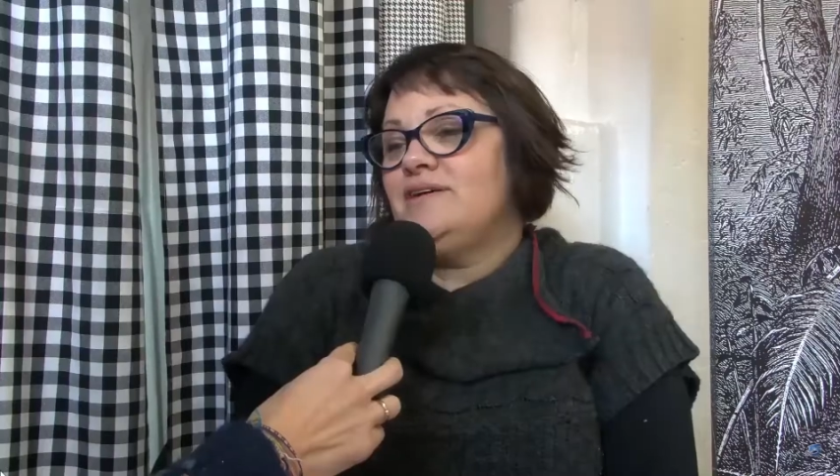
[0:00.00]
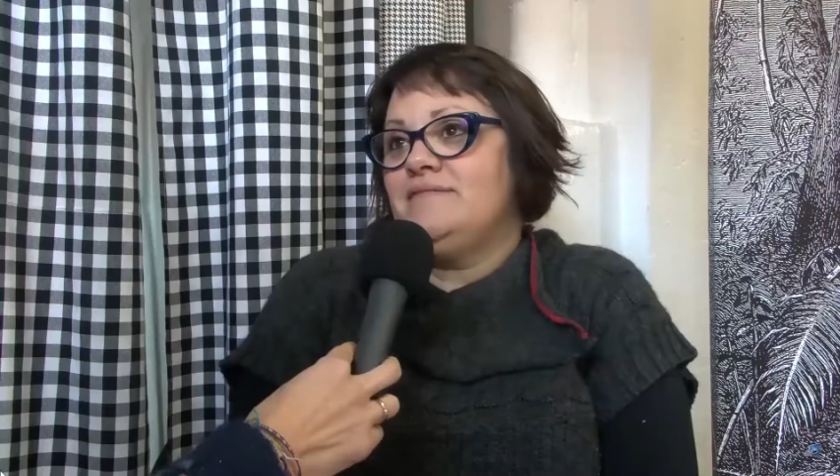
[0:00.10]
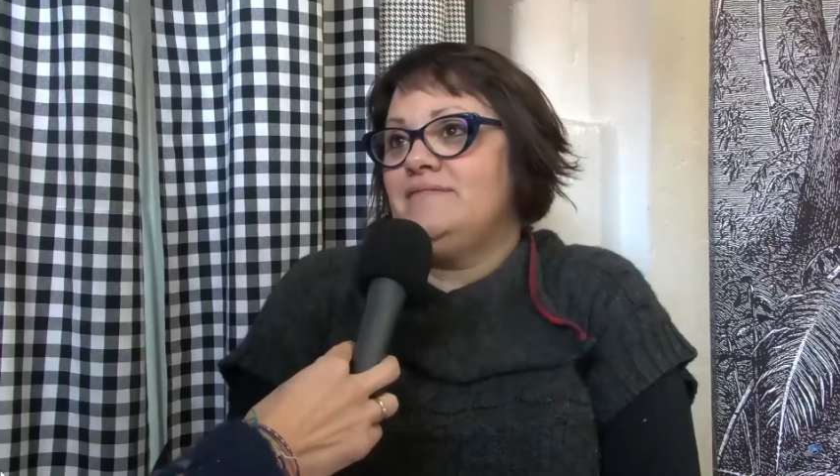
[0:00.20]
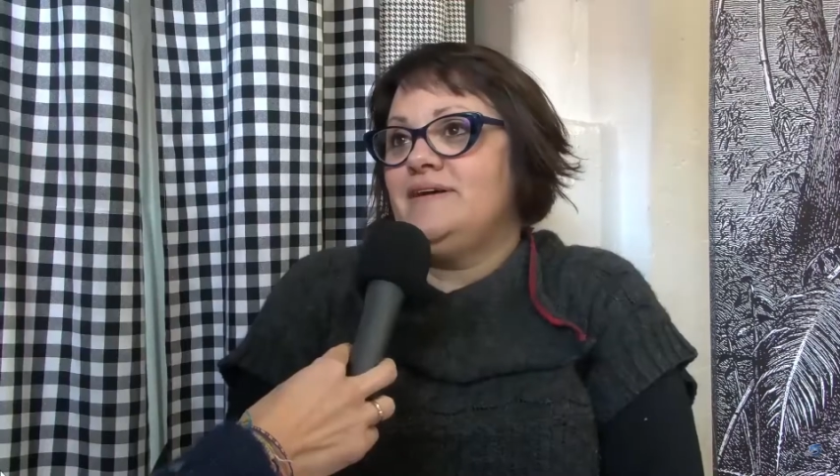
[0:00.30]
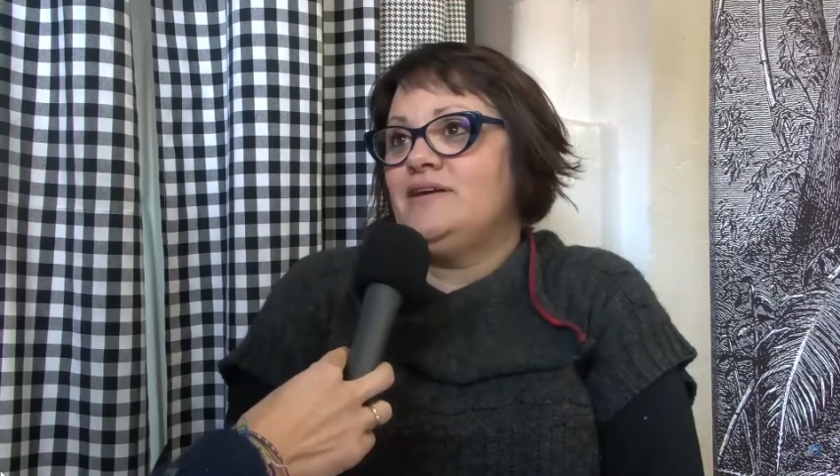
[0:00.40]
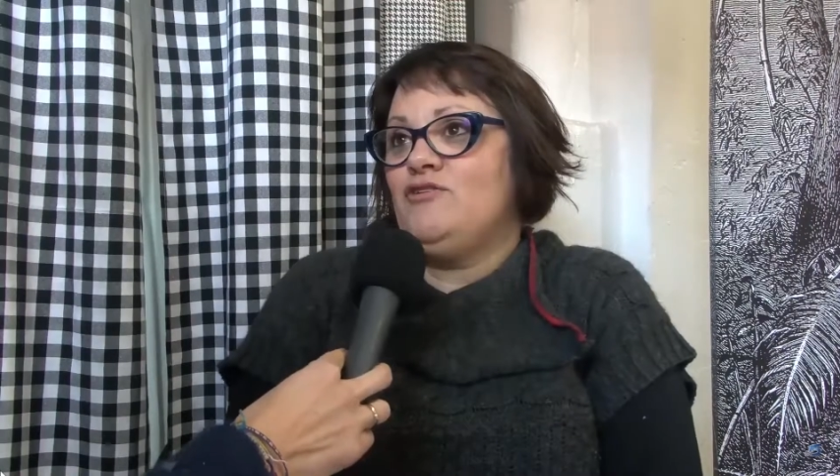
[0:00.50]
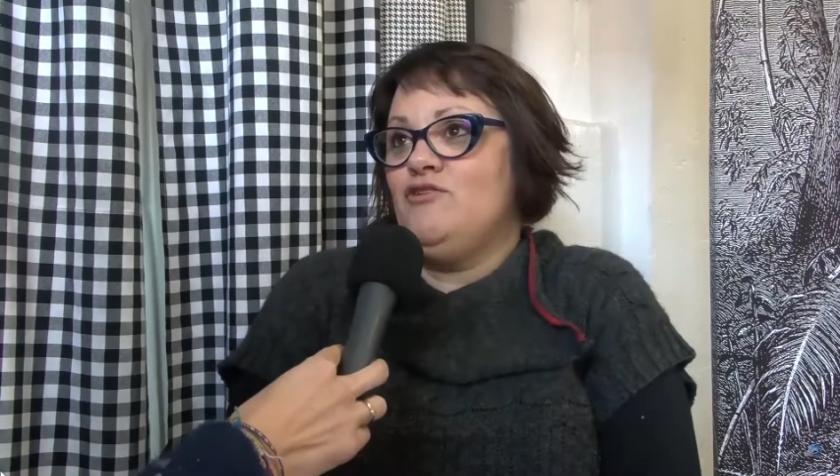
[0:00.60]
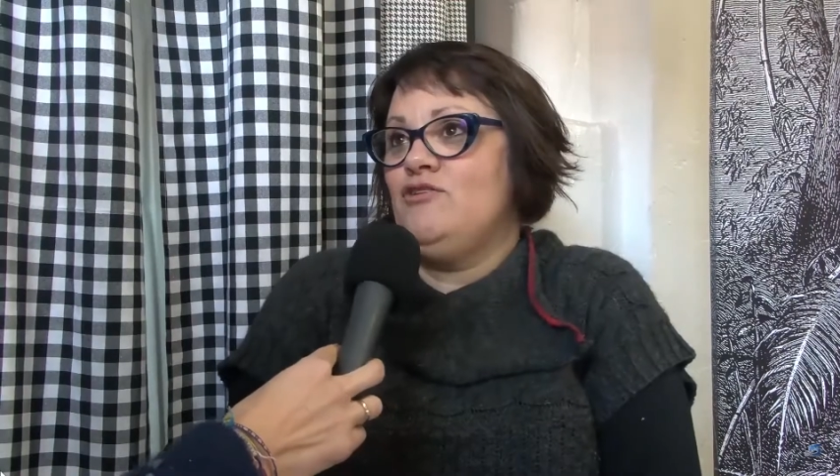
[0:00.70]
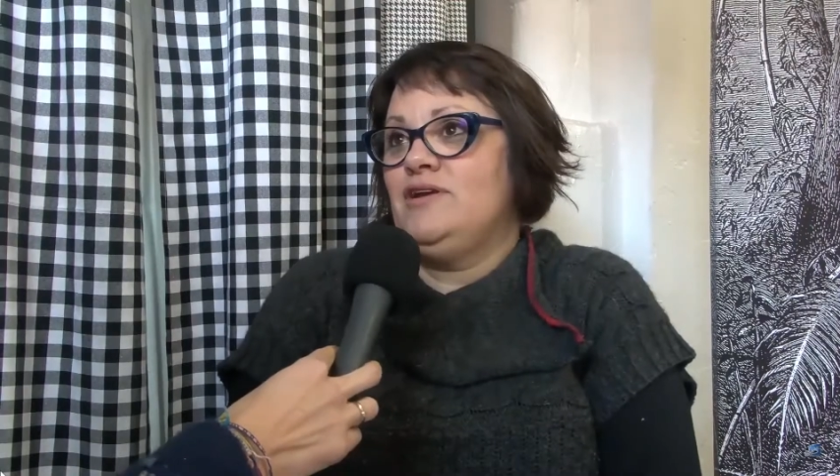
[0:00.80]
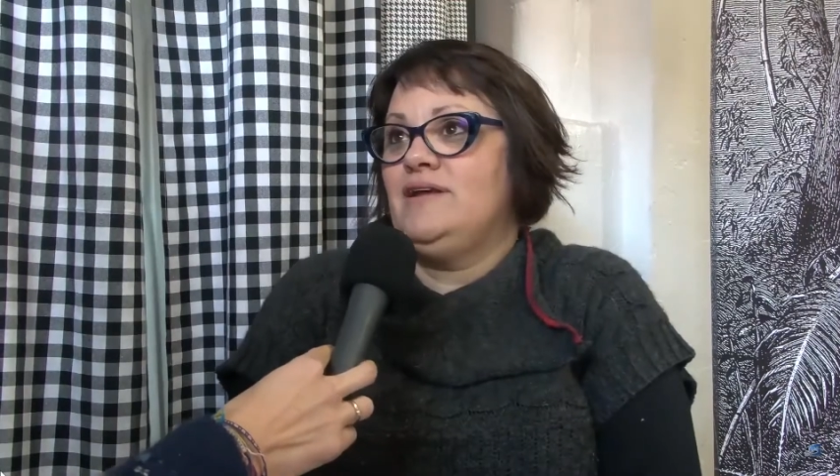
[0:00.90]
que ver
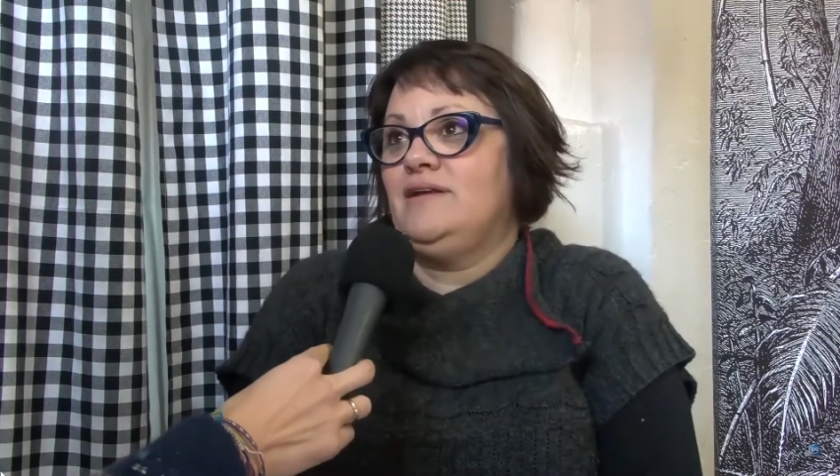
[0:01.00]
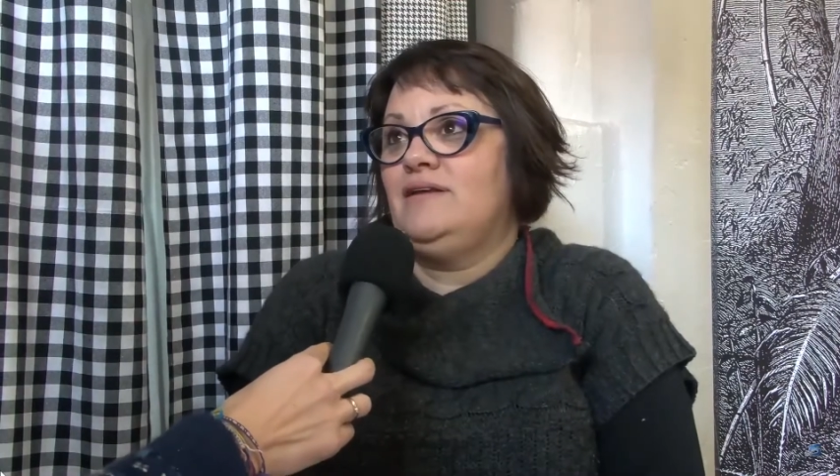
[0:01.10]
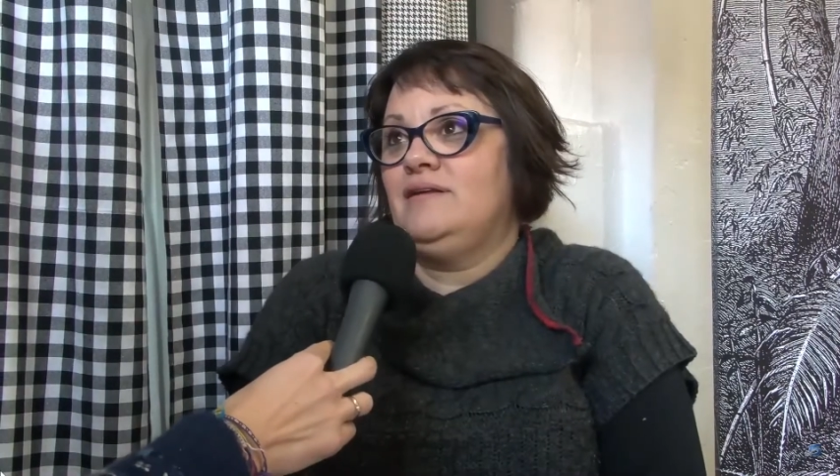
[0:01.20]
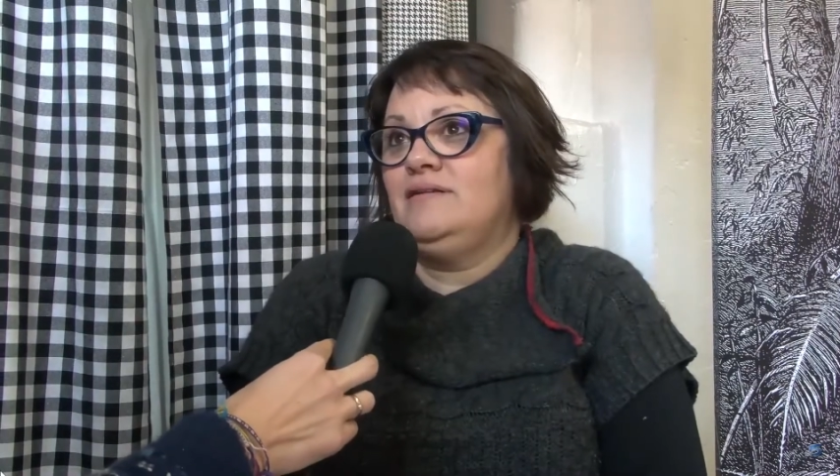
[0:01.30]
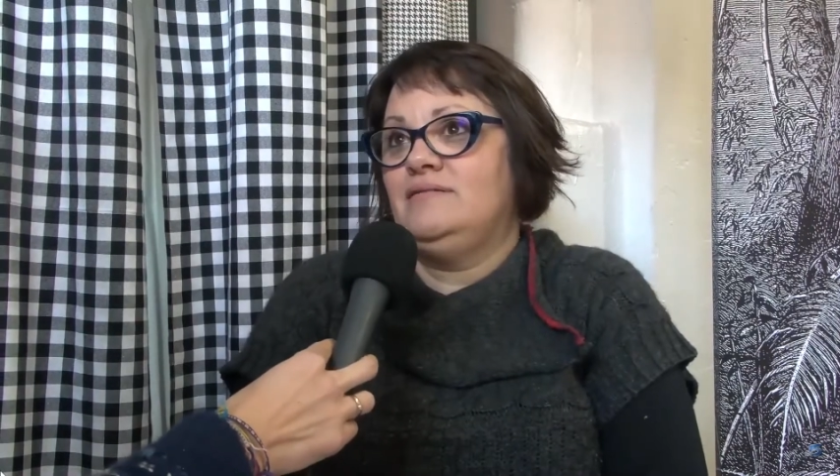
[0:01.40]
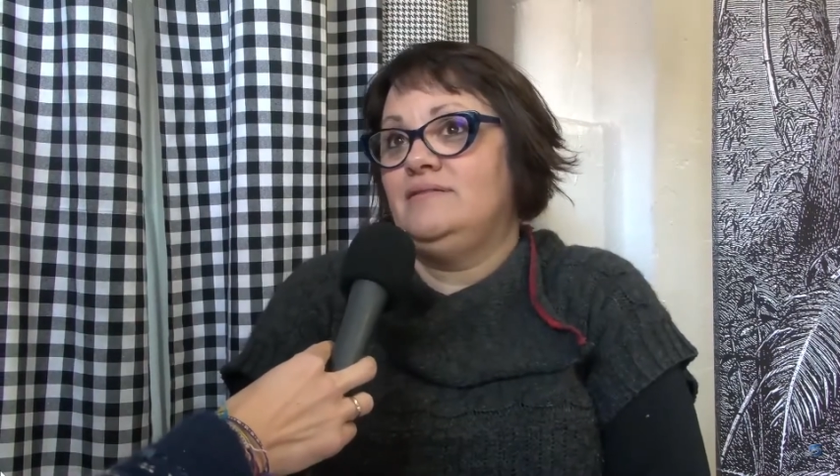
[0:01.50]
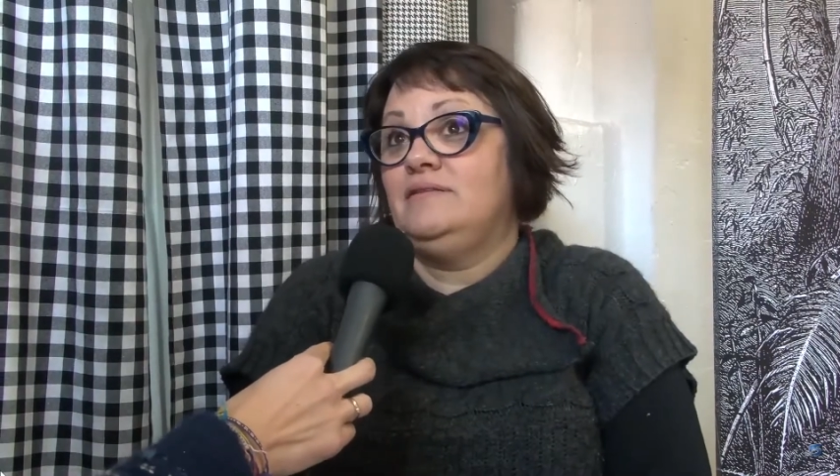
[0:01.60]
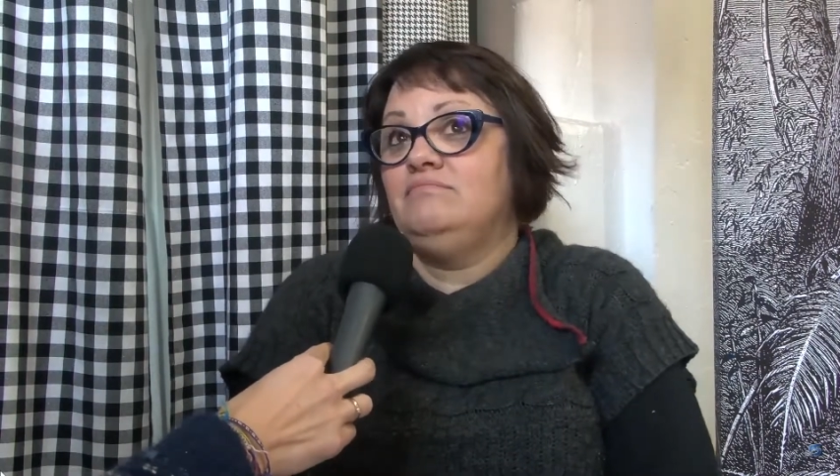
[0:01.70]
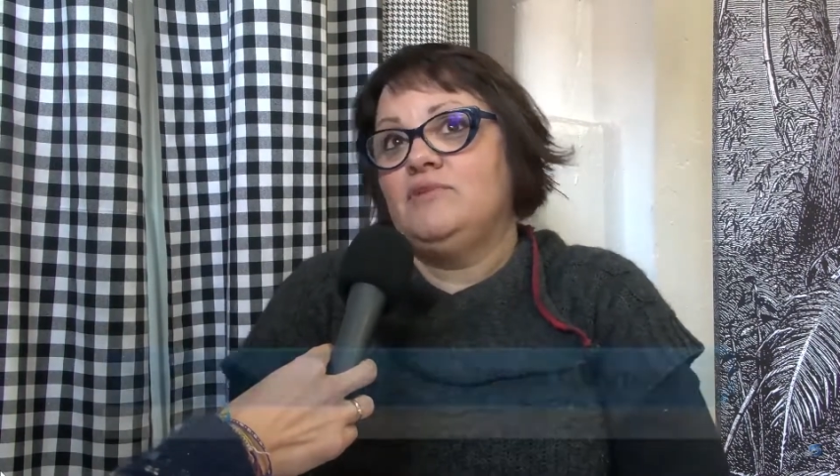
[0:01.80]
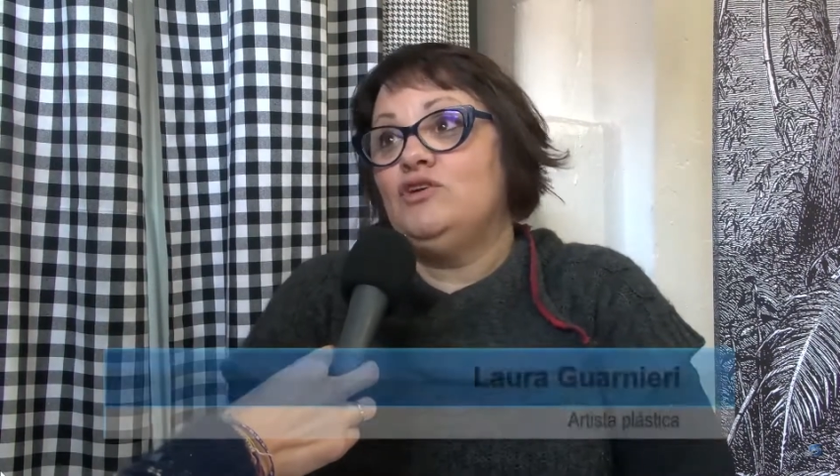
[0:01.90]
con,
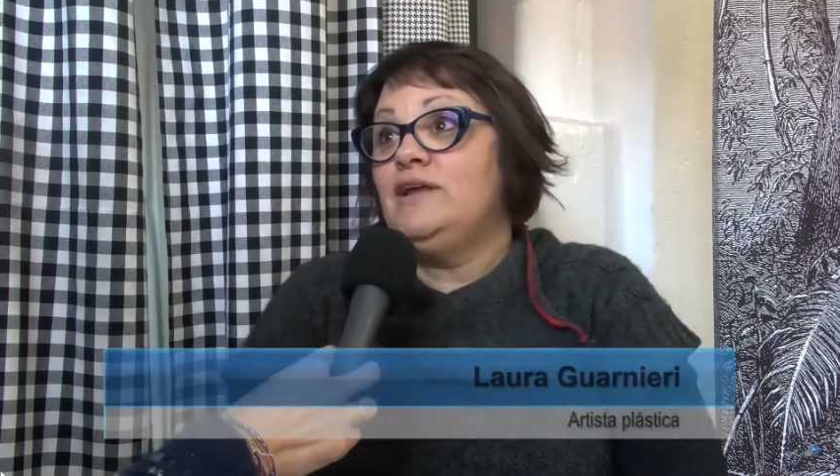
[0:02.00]
con